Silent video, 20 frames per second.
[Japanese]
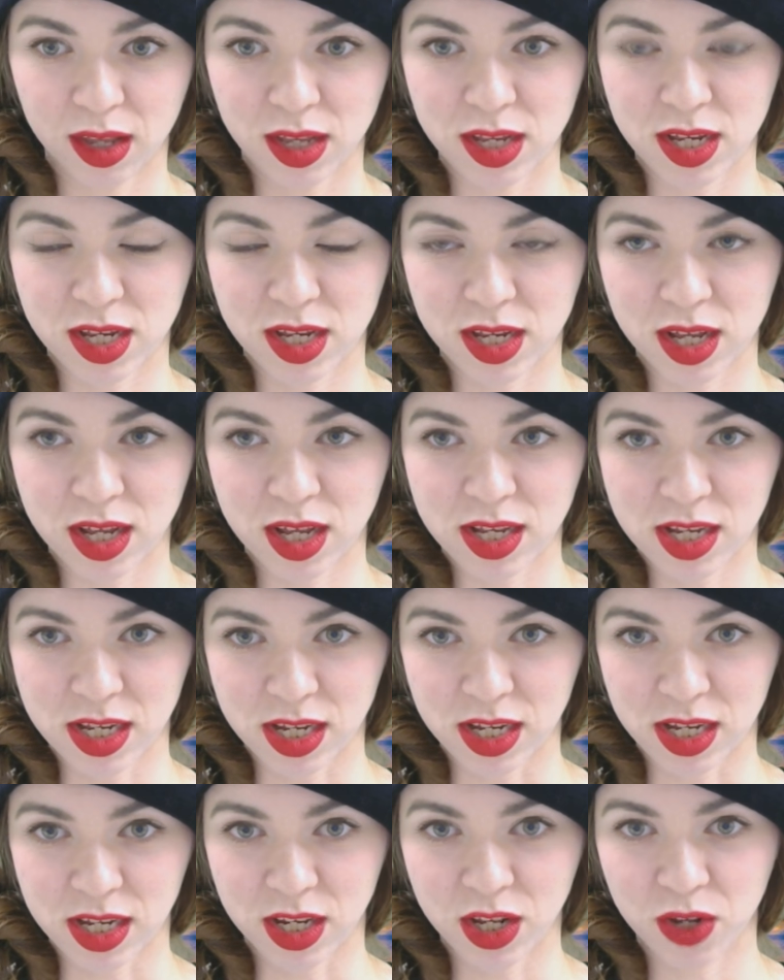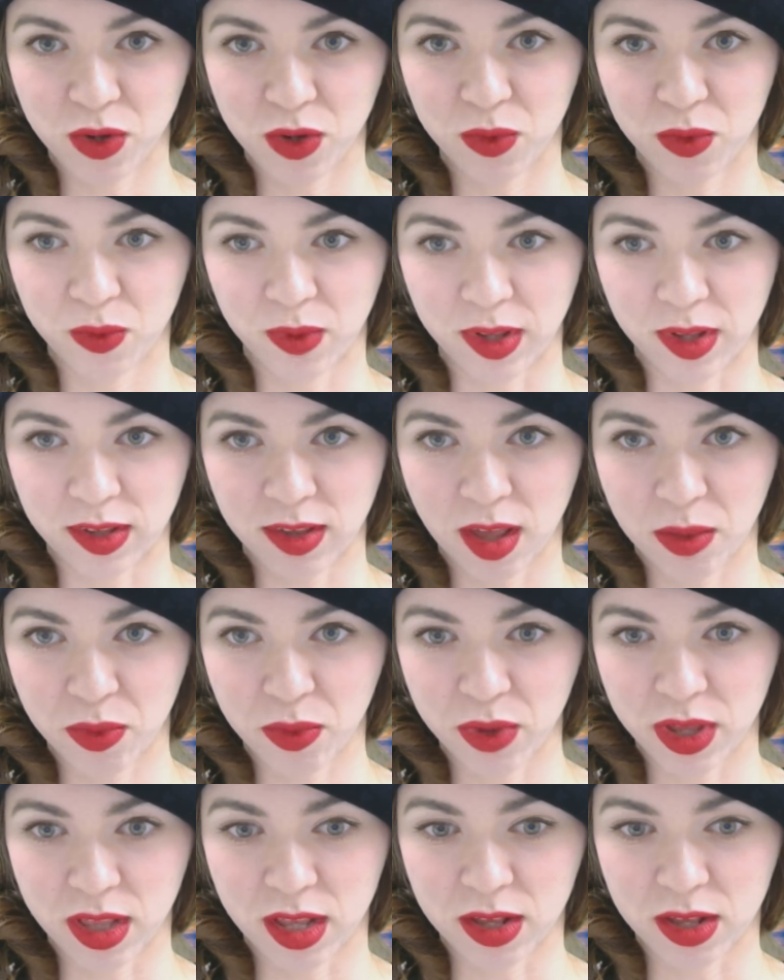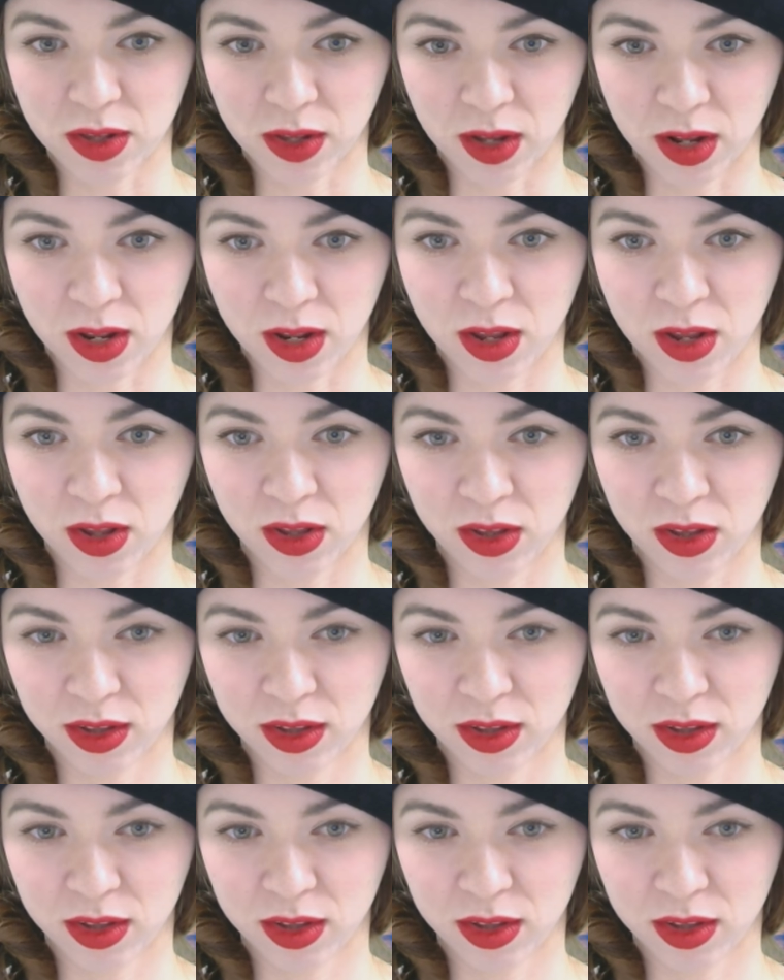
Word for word: しかし日本は寒いんですかね